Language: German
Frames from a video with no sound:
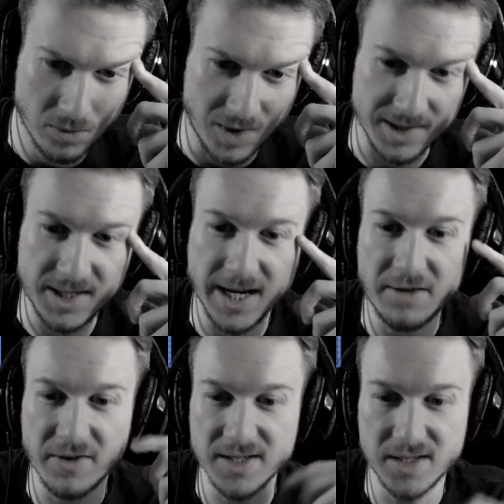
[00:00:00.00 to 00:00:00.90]
dass ich
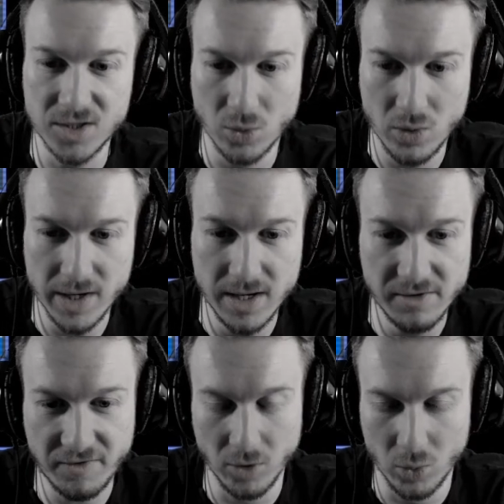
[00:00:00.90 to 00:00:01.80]
etwas so
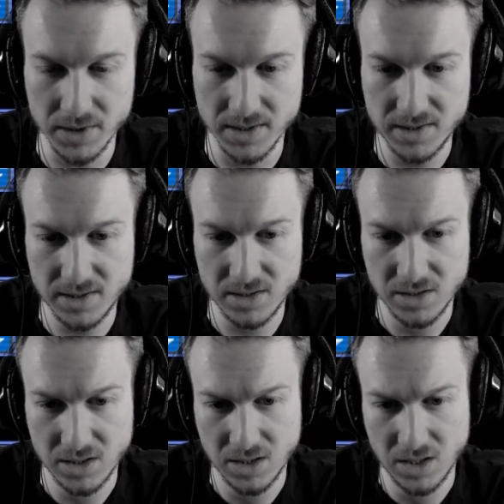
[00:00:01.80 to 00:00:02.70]
Hilfloses
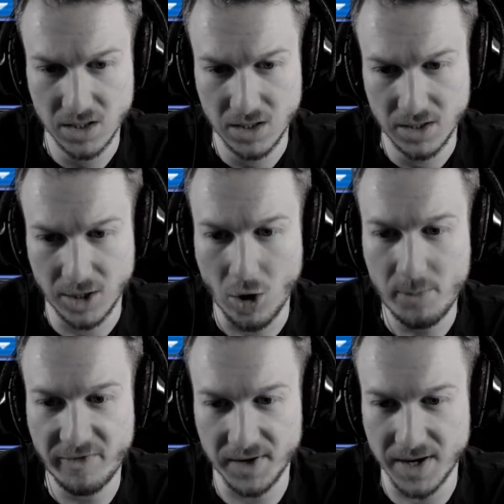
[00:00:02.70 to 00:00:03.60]

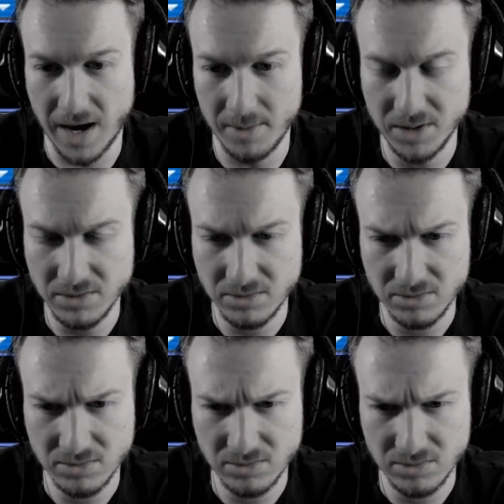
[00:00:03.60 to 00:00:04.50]
geopfert habe.
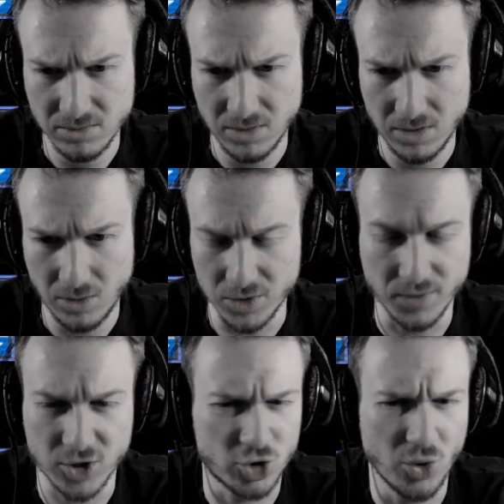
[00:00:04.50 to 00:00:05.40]
Oder
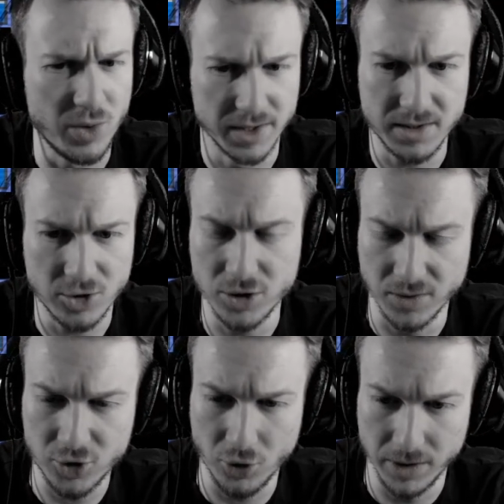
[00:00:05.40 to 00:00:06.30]
sowas Schönes.
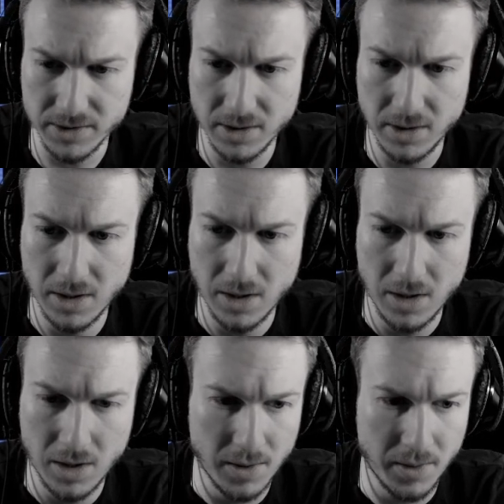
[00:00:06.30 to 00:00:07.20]
Sowas Schönes.
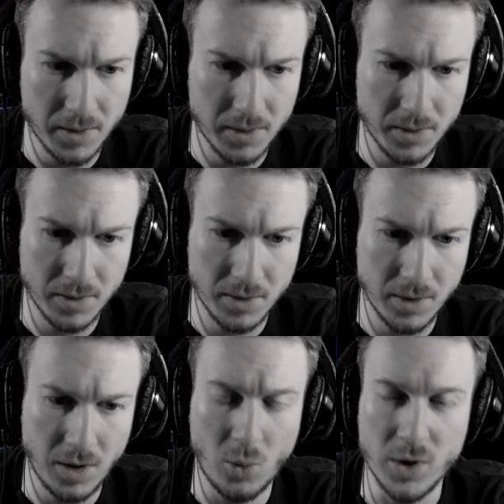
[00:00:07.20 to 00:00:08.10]

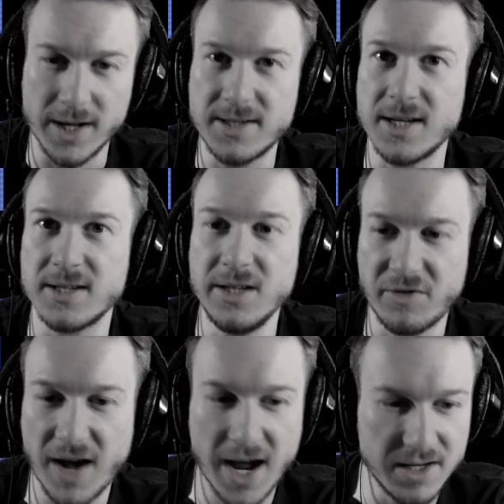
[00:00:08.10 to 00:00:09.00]
Oder dass ich es nicht
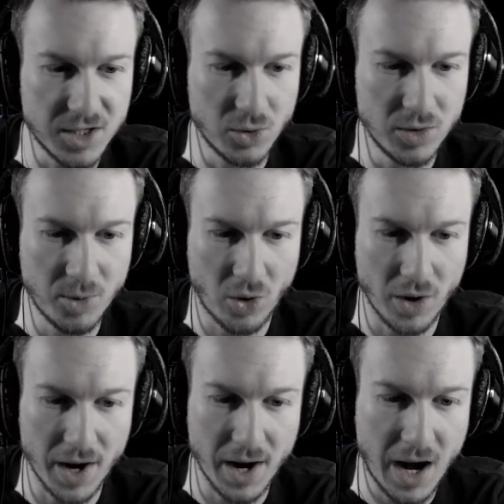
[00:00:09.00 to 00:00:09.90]
für eine Sekunde
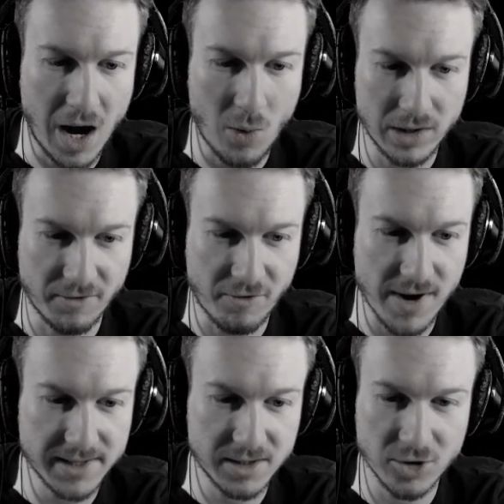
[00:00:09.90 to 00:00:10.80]
bereue. Howard
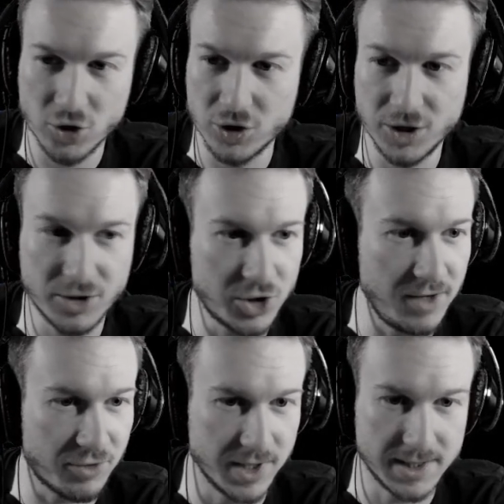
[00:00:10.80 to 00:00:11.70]
LaFresque,
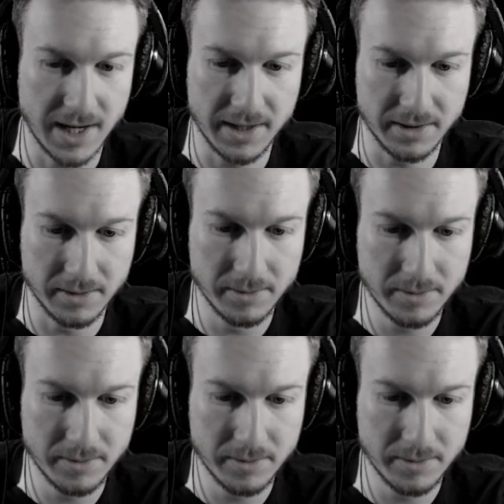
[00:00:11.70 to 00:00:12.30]
Chief Translator.